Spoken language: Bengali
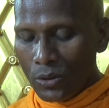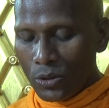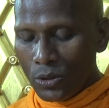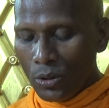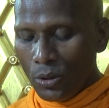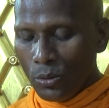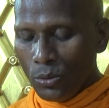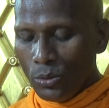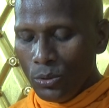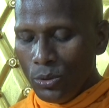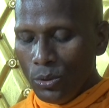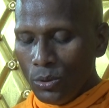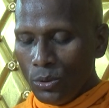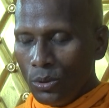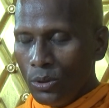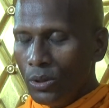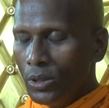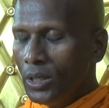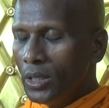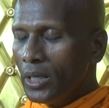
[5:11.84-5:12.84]

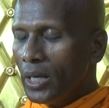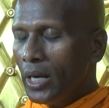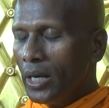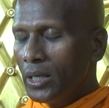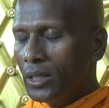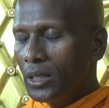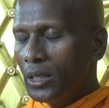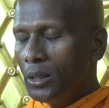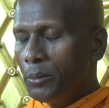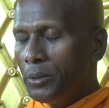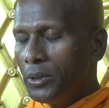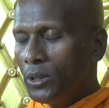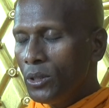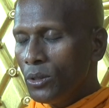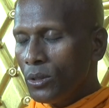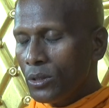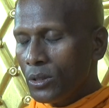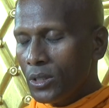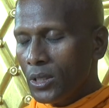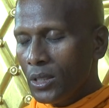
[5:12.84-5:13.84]
সংযুক্ত নিকায়
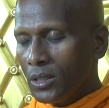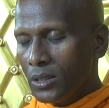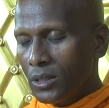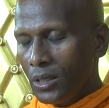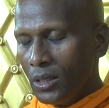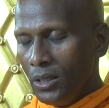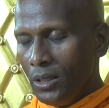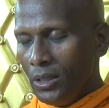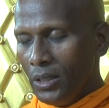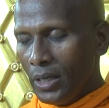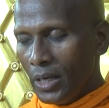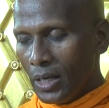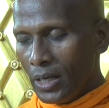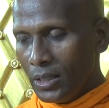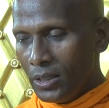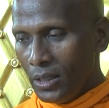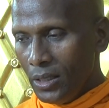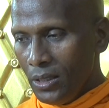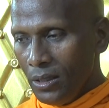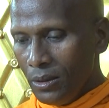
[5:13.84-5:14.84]
ত্রিপিটক শাস্ত্রে দেখা
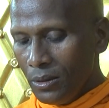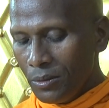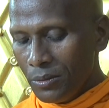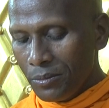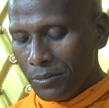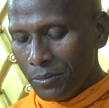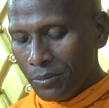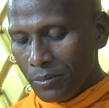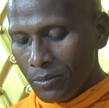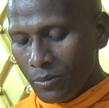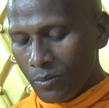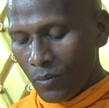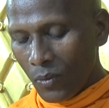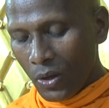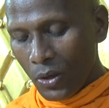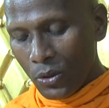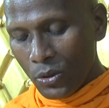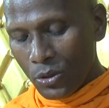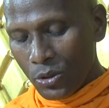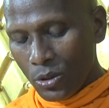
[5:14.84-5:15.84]
যায়
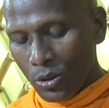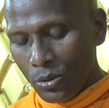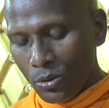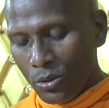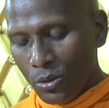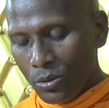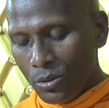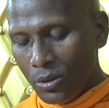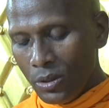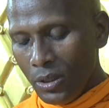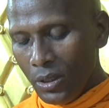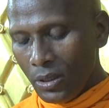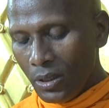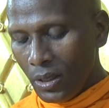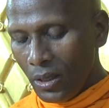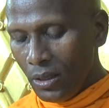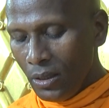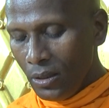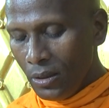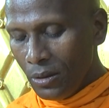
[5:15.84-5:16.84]
সংযুক্ত
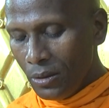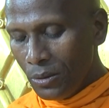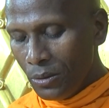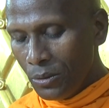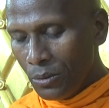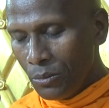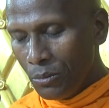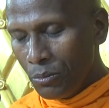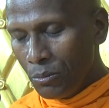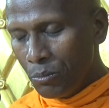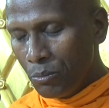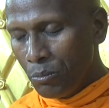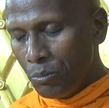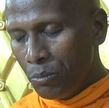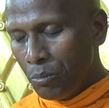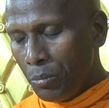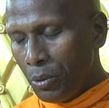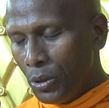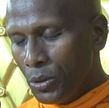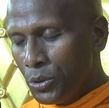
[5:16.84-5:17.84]
নিকায়
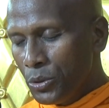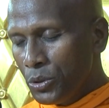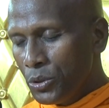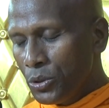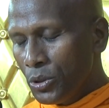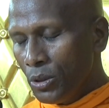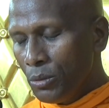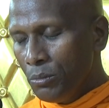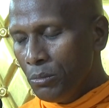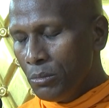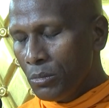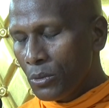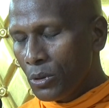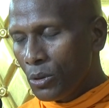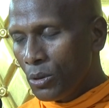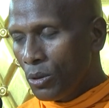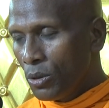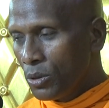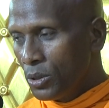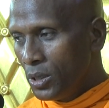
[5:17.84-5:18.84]
পঞ্চম
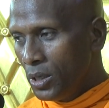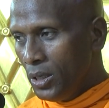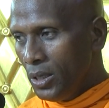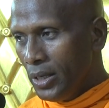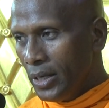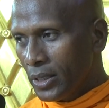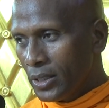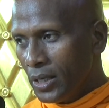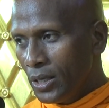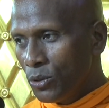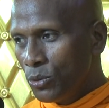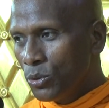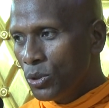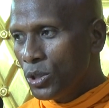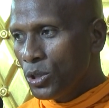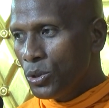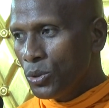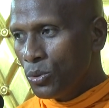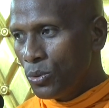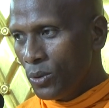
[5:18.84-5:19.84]
খণ্ডে একটা
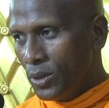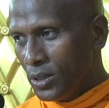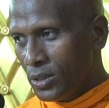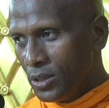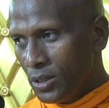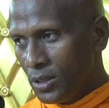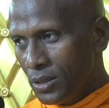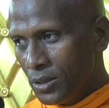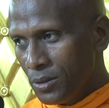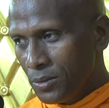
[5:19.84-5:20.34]
রোগী সূত্র আছে